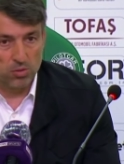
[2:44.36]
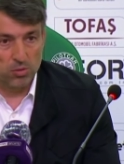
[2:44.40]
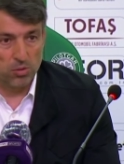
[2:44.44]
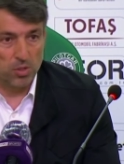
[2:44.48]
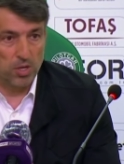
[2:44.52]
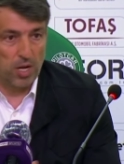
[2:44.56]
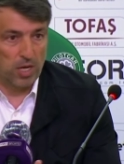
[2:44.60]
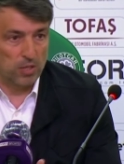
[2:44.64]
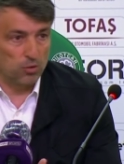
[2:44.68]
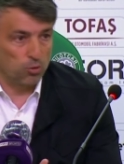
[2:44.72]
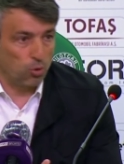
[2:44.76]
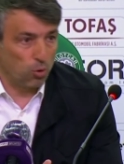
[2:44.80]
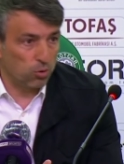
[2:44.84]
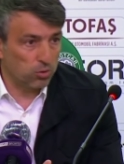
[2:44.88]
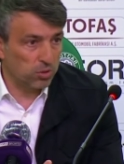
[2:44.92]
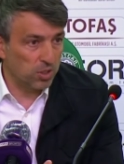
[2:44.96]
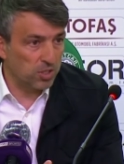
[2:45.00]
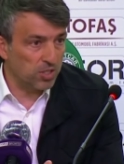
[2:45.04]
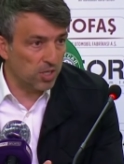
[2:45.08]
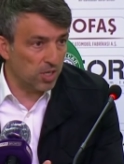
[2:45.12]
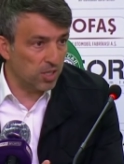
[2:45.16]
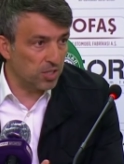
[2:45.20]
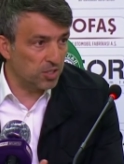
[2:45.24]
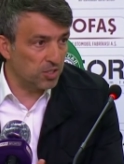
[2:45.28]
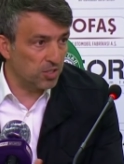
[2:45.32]
Ya çok da
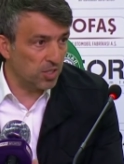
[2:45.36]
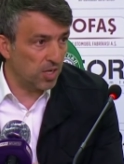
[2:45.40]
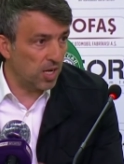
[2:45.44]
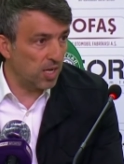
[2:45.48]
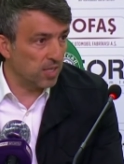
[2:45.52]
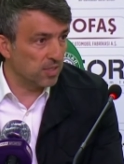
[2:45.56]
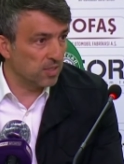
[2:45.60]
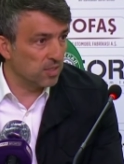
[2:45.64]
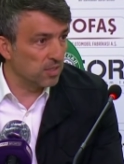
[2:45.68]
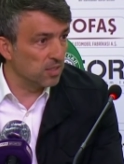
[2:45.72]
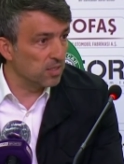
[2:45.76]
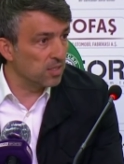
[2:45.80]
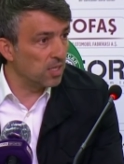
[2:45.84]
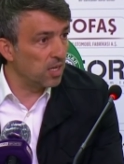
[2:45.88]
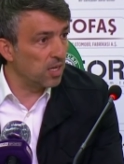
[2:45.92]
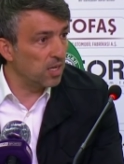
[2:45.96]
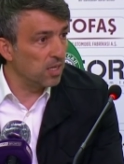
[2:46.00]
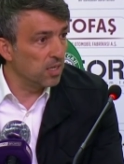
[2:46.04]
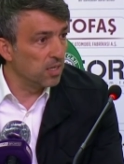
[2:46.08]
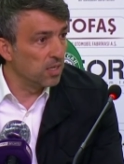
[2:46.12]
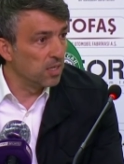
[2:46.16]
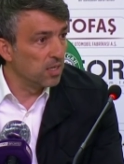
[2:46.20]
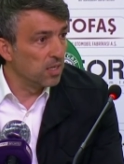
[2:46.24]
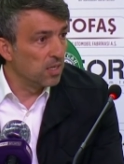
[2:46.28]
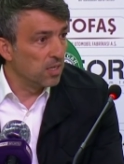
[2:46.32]
çalıştık aslında
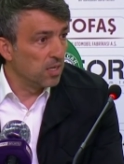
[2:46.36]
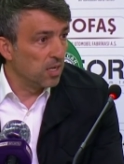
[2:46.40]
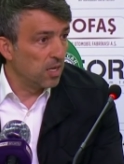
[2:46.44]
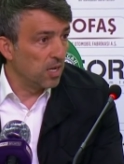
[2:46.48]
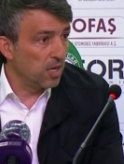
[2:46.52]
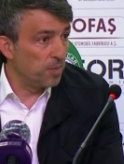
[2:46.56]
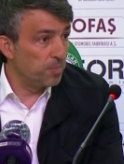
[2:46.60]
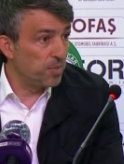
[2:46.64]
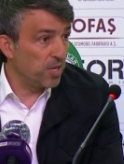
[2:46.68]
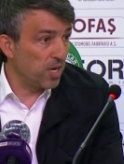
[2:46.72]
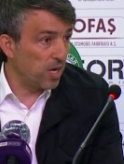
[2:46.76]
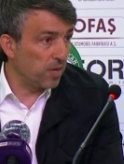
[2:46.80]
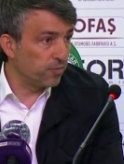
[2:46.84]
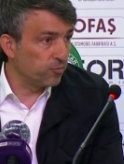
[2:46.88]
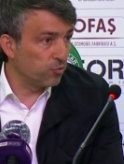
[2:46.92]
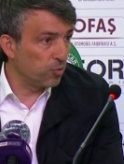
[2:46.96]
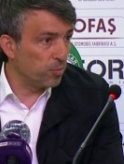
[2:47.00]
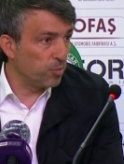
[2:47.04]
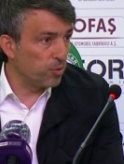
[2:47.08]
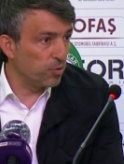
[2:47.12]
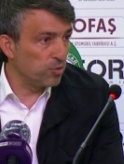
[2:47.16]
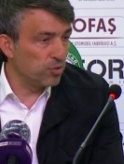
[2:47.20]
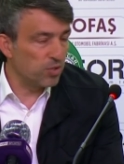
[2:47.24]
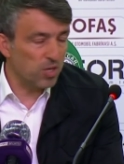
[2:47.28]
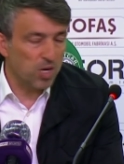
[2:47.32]
e, bir hafta
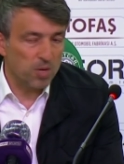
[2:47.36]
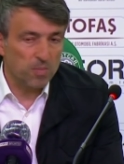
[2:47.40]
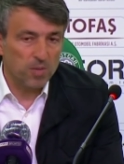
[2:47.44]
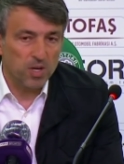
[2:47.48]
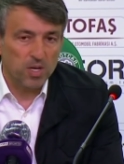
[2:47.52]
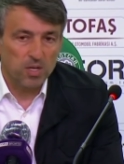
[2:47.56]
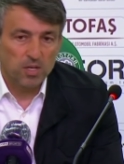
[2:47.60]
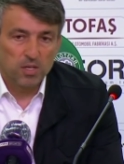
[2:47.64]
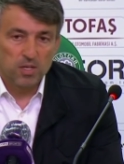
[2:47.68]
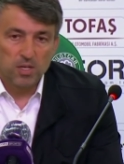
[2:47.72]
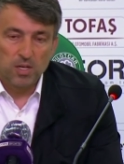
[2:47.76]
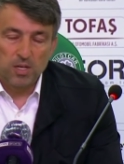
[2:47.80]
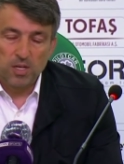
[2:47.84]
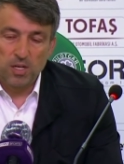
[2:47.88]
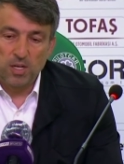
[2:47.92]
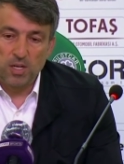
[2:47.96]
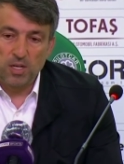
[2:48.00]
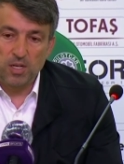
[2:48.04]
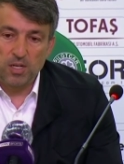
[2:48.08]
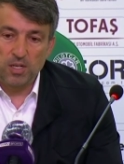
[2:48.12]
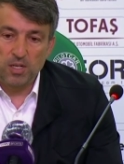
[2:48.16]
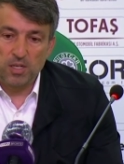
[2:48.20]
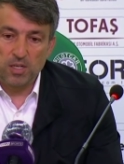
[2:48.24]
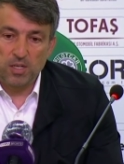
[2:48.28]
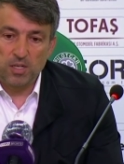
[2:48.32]
boyunca ama
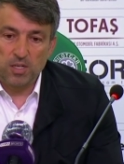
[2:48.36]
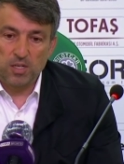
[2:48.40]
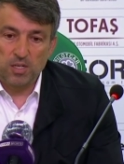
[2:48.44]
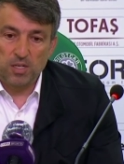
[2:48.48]
e,